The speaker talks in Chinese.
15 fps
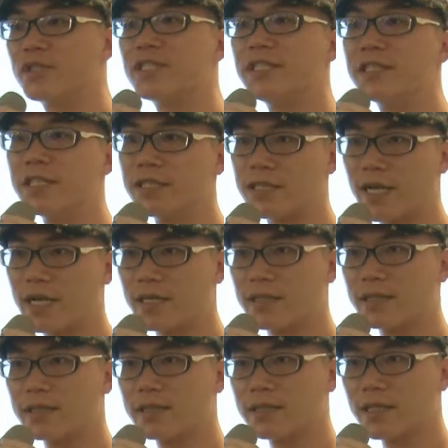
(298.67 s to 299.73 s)
不是一定啦。
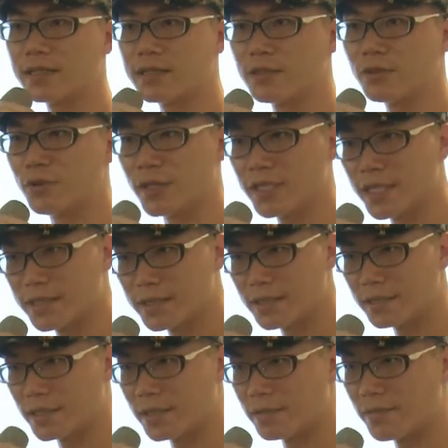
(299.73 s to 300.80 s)
但是选 yes
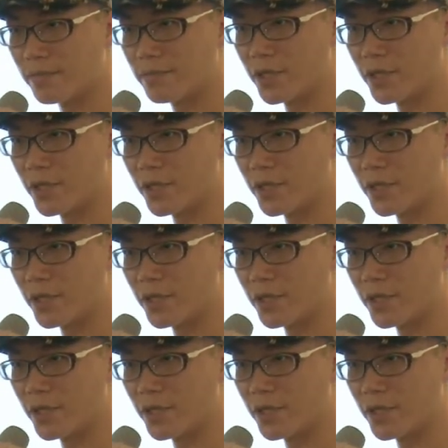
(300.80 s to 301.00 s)
的人